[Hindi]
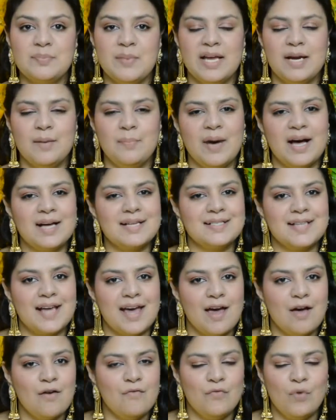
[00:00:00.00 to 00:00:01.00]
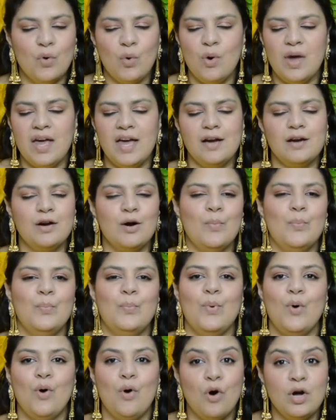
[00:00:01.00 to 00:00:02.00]
मेरे पास है वो एक
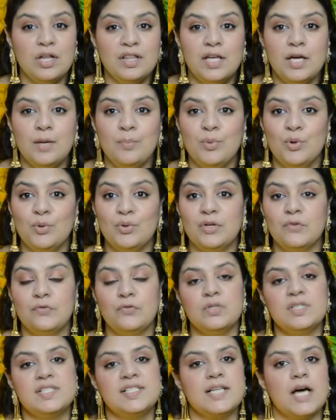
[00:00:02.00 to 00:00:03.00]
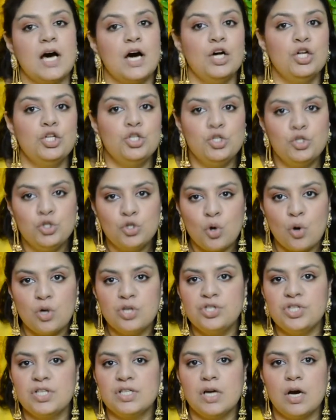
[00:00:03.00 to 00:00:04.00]
बहुत ही ब्यूटीफुल सा
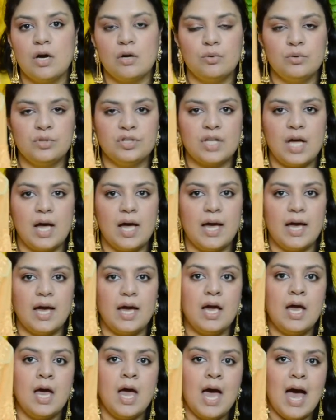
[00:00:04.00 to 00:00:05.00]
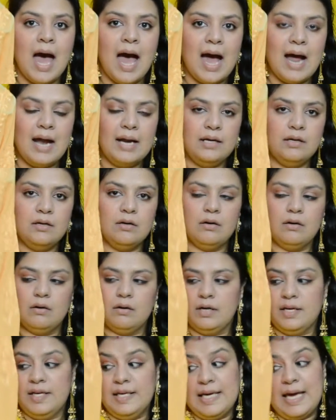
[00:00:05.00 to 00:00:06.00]
जॉर्जेट का कुर्ता है एंड
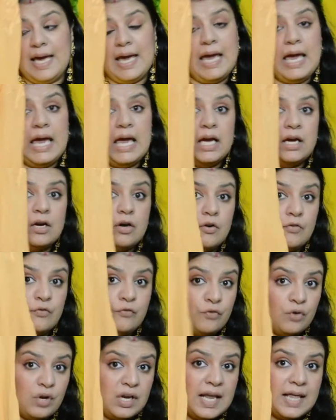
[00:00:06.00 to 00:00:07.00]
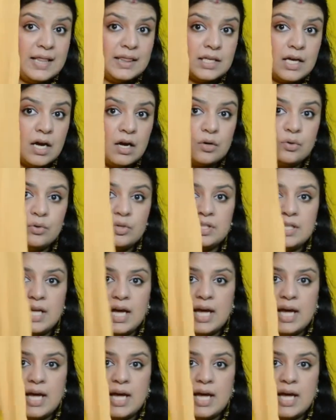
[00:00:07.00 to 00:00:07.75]
ये एक फुल लेंथ का कुर्ता